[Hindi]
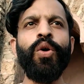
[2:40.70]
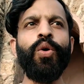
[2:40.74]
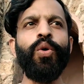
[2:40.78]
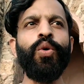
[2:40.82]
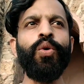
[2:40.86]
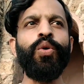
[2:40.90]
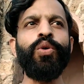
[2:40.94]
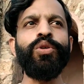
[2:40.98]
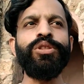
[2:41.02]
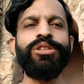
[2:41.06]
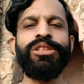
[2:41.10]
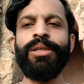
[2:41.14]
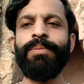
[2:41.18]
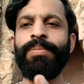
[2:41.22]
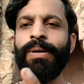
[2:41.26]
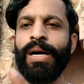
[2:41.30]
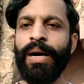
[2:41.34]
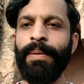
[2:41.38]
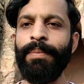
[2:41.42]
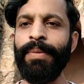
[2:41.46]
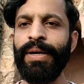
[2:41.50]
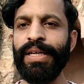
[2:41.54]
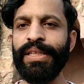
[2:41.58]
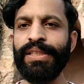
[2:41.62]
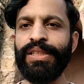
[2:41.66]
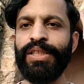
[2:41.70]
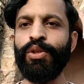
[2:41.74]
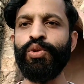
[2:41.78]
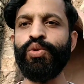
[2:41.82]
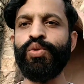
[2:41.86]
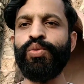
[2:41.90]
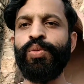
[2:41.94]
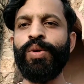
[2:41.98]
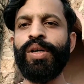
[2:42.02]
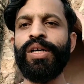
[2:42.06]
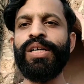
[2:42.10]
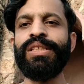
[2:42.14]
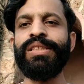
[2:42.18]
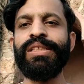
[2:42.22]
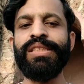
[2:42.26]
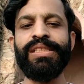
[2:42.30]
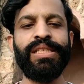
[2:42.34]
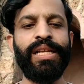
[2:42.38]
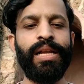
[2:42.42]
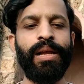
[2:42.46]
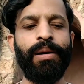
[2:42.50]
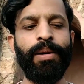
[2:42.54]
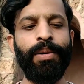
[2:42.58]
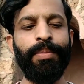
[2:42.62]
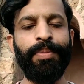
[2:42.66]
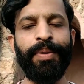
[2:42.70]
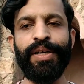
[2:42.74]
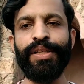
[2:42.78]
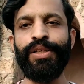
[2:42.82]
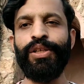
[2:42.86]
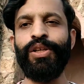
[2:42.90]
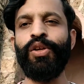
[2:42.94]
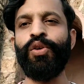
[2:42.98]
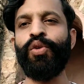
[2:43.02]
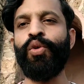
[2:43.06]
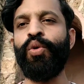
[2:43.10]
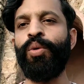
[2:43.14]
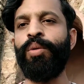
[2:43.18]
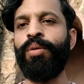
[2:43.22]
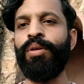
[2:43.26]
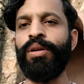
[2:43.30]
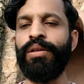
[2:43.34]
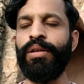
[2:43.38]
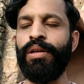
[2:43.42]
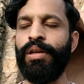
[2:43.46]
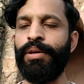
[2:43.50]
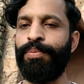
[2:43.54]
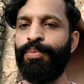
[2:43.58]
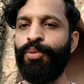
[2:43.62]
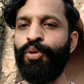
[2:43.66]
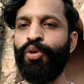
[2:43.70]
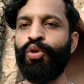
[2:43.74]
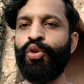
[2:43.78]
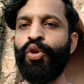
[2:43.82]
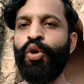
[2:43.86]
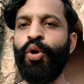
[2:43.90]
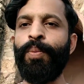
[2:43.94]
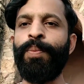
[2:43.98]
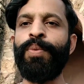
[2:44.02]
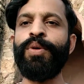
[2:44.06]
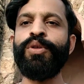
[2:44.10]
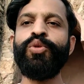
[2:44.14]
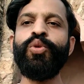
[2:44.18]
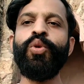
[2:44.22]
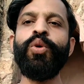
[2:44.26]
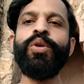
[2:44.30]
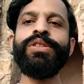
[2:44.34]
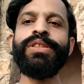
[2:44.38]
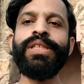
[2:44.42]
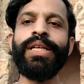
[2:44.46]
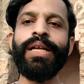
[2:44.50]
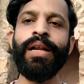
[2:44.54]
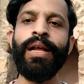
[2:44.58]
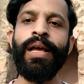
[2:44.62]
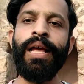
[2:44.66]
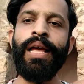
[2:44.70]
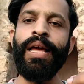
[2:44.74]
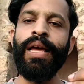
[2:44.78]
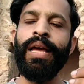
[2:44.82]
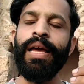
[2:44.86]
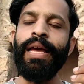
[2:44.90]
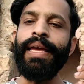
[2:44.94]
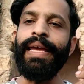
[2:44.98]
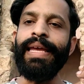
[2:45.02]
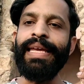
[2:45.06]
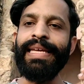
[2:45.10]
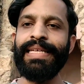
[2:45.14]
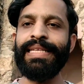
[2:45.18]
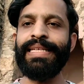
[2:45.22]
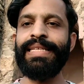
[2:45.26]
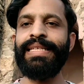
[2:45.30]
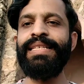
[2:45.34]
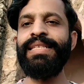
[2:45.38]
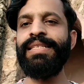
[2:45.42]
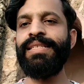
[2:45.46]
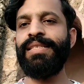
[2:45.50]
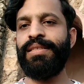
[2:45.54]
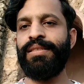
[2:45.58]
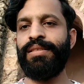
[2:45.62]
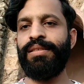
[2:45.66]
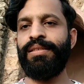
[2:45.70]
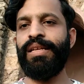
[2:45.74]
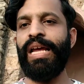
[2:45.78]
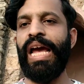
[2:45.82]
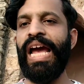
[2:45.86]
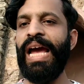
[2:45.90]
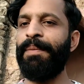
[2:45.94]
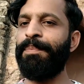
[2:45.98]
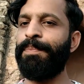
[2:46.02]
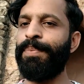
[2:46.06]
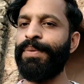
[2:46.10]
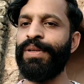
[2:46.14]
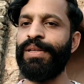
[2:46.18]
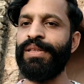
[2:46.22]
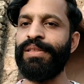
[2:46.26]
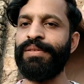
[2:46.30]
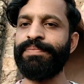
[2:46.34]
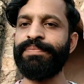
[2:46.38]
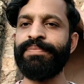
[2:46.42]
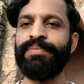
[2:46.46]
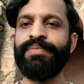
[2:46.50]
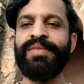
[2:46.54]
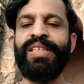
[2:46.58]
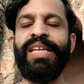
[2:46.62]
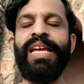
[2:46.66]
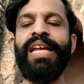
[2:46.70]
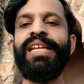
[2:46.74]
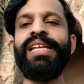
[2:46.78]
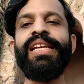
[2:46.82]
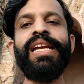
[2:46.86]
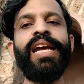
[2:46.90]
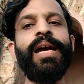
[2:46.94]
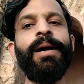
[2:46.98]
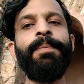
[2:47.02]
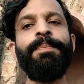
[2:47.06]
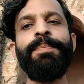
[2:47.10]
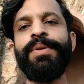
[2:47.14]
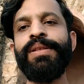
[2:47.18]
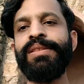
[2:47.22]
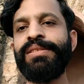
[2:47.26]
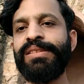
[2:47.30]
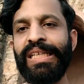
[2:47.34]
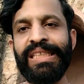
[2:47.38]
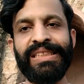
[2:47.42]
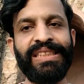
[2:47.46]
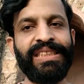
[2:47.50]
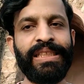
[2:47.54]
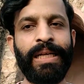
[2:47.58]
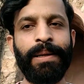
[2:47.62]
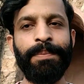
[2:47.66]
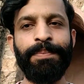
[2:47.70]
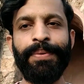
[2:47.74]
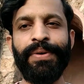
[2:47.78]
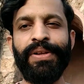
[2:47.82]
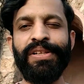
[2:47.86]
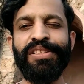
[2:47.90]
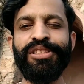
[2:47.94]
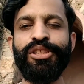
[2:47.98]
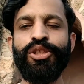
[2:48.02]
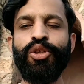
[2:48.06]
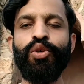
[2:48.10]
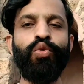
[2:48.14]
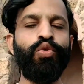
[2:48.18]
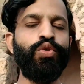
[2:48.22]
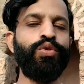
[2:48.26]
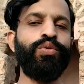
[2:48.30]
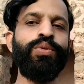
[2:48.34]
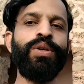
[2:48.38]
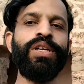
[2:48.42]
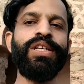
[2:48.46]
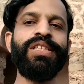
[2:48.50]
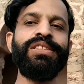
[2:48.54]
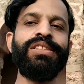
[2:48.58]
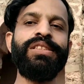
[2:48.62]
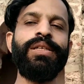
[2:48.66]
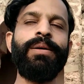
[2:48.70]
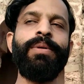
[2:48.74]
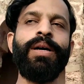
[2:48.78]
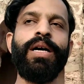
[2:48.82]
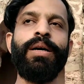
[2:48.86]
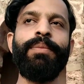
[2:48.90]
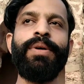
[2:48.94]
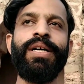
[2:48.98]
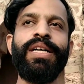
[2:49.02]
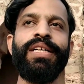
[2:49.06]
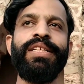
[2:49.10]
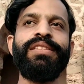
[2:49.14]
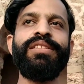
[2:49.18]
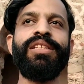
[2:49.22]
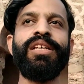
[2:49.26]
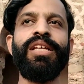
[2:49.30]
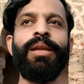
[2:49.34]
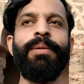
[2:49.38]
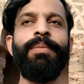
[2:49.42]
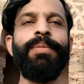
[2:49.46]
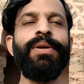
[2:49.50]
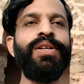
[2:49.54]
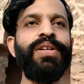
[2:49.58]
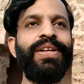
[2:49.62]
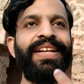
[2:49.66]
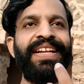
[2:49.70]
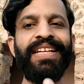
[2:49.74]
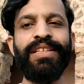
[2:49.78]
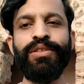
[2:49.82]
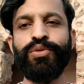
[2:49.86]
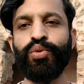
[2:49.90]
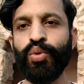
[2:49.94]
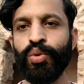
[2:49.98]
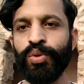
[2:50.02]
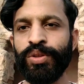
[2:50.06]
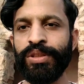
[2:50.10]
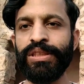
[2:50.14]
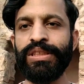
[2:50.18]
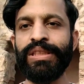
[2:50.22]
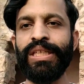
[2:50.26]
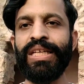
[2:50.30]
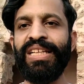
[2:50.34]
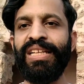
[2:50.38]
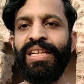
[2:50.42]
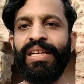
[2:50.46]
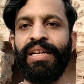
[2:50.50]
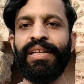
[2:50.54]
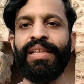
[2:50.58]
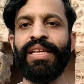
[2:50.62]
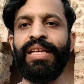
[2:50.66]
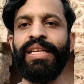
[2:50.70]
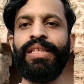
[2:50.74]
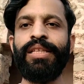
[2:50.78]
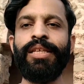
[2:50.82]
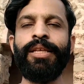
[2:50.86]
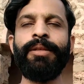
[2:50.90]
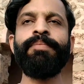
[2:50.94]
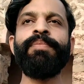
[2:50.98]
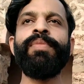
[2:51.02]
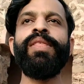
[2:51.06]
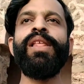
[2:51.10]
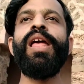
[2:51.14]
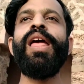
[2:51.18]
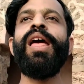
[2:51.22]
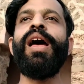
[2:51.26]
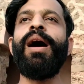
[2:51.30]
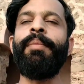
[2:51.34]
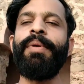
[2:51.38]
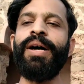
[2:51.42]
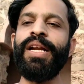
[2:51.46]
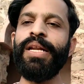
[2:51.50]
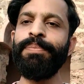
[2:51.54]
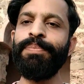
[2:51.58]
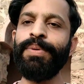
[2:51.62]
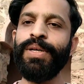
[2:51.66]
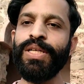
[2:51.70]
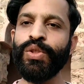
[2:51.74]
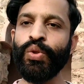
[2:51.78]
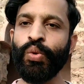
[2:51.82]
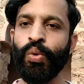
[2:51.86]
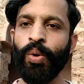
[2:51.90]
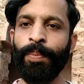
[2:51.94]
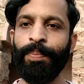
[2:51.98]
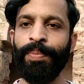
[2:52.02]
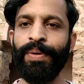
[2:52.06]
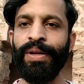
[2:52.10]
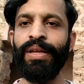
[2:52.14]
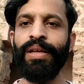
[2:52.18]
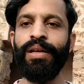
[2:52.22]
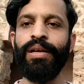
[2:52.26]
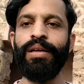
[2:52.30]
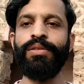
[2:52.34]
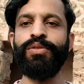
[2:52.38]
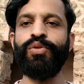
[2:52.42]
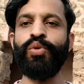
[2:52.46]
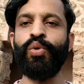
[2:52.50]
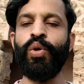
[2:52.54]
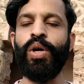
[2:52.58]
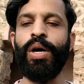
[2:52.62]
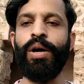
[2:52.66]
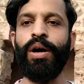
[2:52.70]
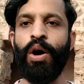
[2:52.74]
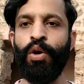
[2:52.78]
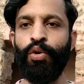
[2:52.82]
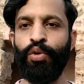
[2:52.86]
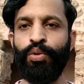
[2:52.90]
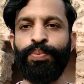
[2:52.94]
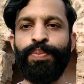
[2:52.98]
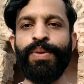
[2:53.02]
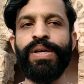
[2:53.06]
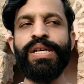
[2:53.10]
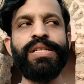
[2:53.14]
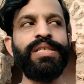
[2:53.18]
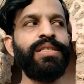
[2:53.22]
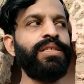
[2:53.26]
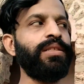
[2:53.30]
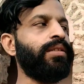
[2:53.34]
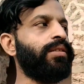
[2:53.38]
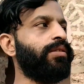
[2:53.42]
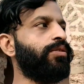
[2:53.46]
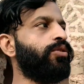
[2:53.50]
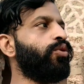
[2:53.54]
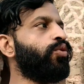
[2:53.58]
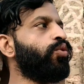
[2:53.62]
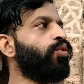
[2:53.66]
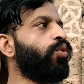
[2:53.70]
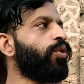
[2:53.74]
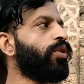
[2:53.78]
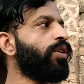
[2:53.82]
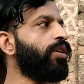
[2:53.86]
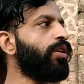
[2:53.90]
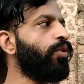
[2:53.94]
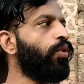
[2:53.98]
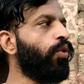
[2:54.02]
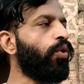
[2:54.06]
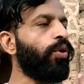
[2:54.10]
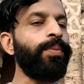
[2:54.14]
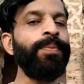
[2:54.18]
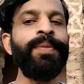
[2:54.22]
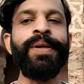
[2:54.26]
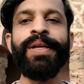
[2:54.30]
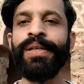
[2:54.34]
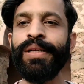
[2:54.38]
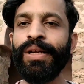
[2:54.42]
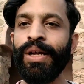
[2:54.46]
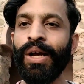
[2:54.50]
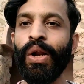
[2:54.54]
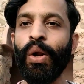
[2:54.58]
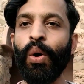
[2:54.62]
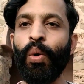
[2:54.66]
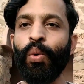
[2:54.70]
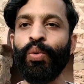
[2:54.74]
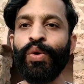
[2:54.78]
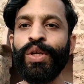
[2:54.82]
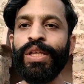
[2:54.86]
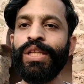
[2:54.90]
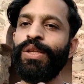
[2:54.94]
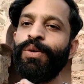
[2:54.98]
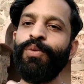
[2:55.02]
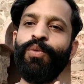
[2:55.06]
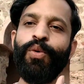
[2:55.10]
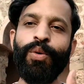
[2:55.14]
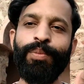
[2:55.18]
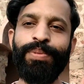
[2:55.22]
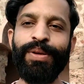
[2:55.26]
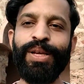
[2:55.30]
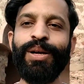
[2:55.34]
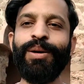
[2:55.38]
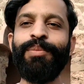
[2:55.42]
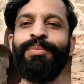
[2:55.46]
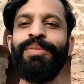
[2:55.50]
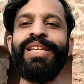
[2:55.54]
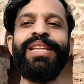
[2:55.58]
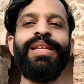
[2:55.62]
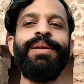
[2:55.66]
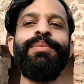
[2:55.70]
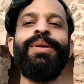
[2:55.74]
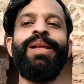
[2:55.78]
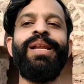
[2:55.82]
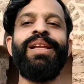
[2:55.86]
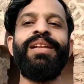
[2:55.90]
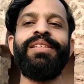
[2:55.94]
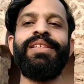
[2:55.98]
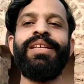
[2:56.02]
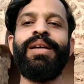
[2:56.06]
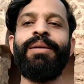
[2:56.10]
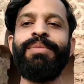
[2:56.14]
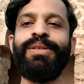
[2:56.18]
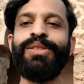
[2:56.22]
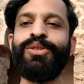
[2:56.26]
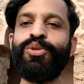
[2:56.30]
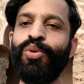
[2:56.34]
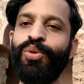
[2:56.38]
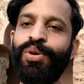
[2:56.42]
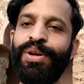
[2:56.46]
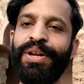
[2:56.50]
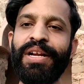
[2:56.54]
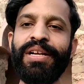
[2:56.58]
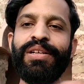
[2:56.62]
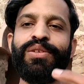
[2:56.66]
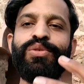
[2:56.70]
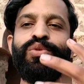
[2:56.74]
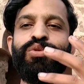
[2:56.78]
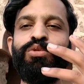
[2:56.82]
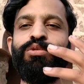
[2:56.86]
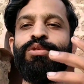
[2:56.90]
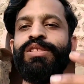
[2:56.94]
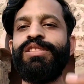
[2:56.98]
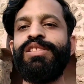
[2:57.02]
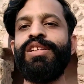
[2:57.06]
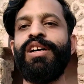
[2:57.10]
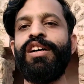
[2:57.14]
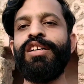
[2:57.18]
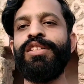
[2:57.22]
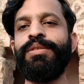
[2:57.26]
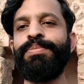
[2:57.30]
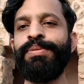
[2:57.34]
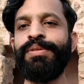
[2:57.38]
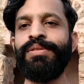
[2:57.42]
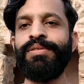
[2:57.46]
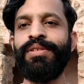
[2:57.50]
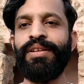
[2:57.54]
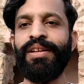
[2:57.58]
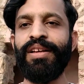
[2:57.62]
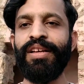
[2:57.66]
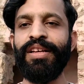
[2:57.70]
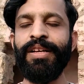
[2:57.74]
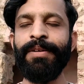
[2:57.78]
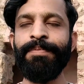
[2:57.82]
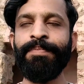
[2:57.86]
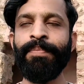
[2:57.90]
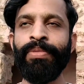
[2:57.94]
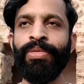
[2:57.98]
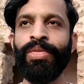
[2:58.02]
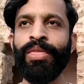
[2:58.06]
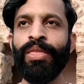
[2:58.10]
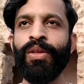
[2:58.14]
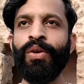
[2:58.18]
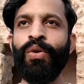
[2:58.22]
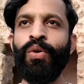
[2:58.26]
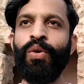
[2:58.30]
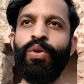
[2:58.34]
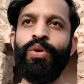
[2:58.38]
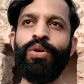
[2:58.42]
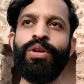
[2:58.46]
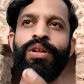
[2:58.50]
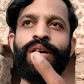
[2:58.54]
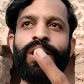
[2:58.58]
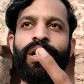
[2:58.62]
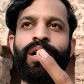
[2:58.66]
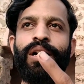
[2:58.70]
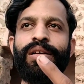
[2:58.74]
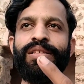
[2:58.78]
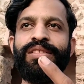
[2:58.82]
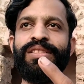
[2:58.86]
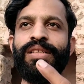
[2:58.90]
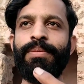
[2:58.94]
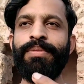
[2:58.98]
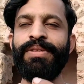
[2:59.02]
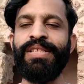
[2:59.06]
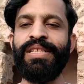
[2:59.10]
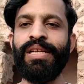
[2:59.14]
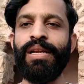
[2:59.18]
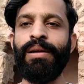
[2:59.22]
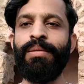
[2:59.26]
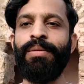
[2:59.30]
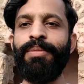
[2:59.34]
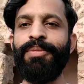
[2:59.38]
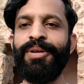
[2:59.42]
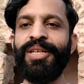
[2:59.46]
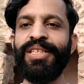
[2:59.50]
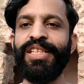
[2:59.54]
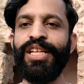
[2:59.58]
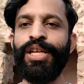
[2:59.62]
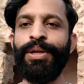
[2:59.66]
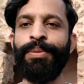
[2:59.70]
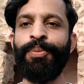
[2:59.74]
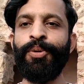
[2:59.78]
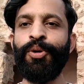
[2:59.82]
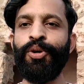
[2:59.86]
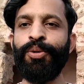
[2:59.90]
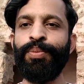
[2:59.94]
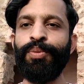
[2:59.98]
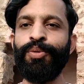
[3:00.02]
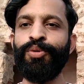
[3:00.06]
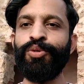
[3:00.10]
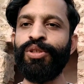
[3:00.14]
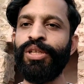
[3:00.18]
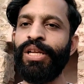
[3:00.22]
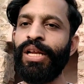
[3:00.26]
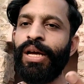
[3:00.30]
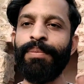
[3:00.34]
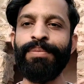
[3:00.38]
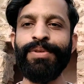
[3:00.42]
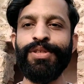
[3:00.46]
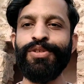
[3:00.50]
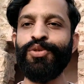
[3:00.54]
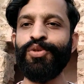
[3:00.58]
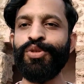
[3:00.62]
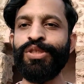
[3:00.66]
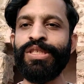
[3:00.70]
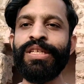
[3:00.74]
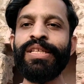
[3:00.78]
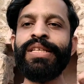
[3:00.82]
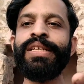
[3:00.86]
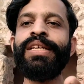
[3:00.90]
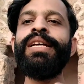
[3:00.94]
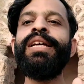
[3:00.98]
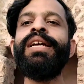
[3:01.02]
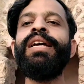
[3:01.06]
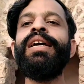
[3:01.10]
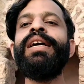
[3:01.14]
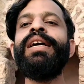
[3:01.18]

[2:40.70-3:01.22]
और जब हम आए थे उस वक़्त इस्लामाबाद एयरपोर्ट के ऊपर 2021 अप्रैल यानी कि अप्रैल 10 अप्रैल थी उस वक्त जब हम आए तकरीबन डेढ़ सौ से ज़ायद लड़के थे हमारे पास तो अपने जो आउट पास जो तुर्की गवर्नमेंट ने अलाउ किए थे वो भी हमें नहीं मिले थे हमें तो डायरेक्ट उन्होंने जहाज़ पर चढ़ाया और जब इस्लामाबाद एयरपोर्ट पे उतरे हमने सोचा कि